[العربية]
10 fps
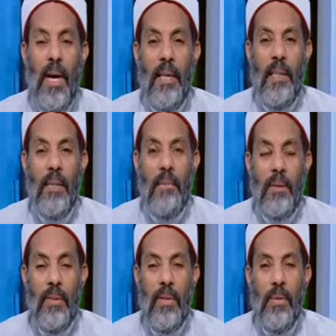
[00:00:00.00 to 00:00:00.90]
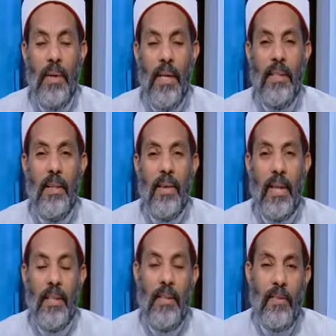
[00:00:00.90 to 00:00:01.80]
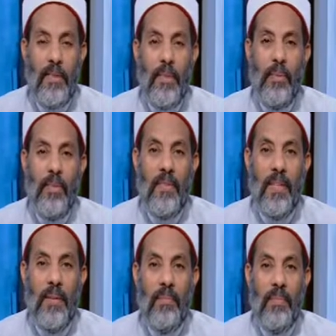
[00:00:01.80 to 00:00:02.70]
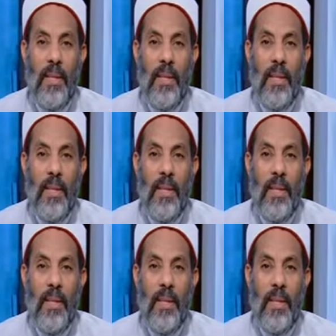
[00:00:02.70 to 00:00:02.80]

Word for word: علم الله آدم عليه الصلاة والسلام